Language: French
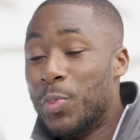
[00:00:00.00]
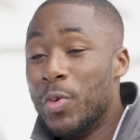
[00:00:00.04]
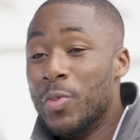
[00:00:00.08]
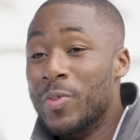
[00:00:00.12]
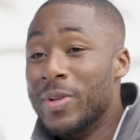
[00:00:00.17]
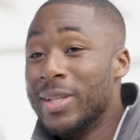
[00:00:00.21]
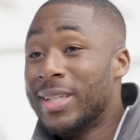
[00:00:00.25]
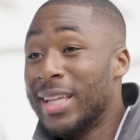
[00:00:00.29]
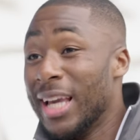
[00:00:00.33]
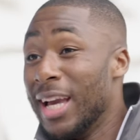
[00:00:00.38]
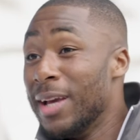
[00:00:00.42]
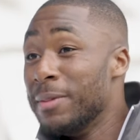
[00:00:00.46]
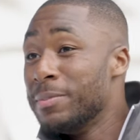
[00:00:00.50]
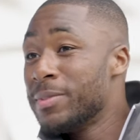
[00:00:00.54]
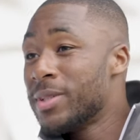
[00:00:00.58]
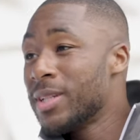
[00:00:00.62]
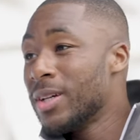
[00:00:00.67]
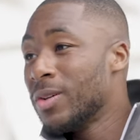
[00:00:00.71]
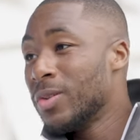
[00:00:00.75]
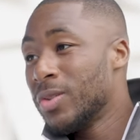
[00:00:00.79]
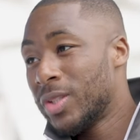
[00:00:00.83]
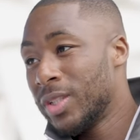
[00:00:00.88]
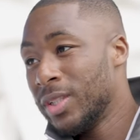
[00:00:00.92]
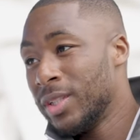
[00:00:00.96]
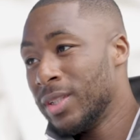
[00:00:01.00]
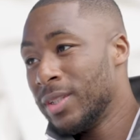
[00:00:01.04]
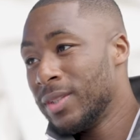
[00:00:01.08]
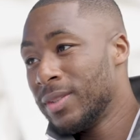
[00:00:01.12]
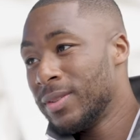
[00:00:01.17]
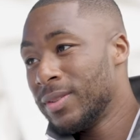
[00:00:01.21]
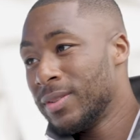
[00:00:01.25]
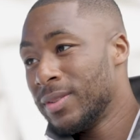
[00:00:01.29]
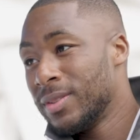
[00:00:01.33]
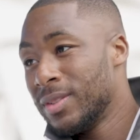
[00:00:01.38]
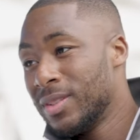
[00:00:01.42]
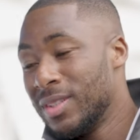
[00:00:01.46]
public aime ça aussi.
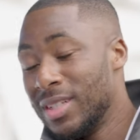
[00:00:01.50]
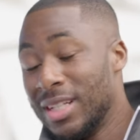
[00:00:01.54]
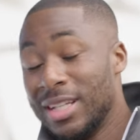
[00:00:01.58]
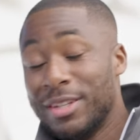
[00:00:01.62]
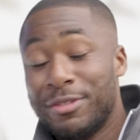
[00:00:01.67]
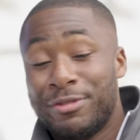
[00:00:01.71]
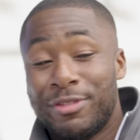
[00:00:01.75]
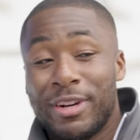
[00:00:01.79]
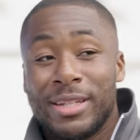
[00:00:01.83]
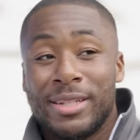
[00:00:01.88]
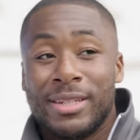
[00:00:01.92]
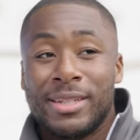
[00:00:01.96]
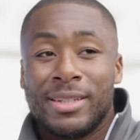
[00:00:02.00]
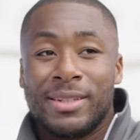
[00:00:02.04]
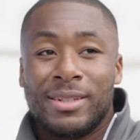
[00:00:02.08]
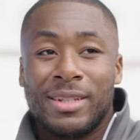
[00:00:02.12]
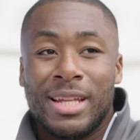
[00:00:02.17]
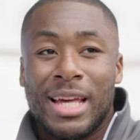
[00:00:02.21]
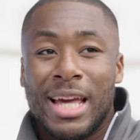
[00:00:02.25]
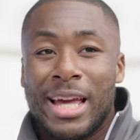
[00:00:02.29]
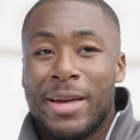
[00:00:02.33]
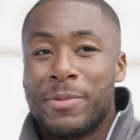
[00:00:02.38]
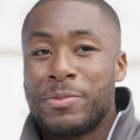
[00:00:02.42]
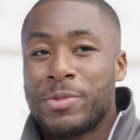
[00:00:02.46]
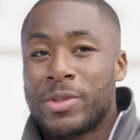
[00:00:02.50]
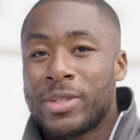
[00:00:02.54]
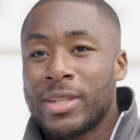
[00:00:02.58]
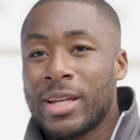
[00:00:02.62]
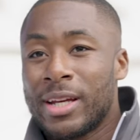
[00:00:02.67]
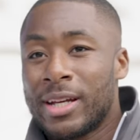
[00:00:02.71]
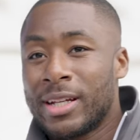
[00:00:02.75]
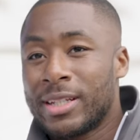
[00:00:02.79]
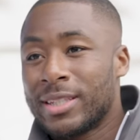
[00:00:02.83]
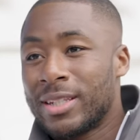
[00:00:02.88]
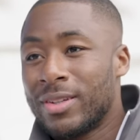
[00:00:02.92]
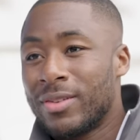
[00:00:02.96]
Les fans aiment
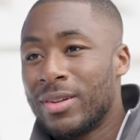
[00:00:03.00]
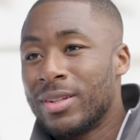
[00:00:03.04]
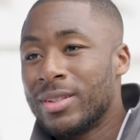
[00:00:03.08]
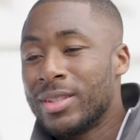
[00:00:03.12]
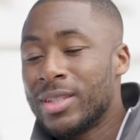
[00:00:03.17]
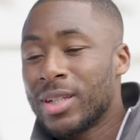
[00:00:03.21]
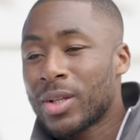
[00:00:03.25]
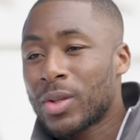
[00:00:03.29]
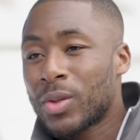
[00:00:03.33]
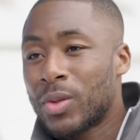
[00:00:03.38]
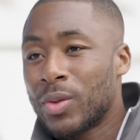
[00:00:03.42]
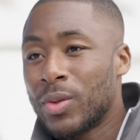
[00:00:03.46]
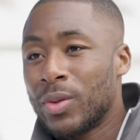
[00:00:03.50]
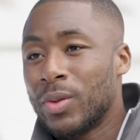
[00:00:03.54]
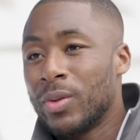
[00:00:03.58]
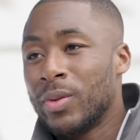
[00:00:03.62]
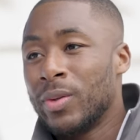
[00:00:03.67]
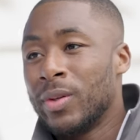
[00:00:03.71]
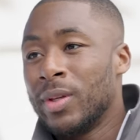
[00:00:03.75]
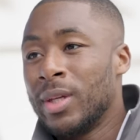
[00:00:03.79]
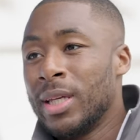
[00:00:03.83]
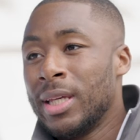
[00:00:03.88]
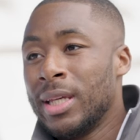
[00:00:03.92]
ça. Ça veut dire que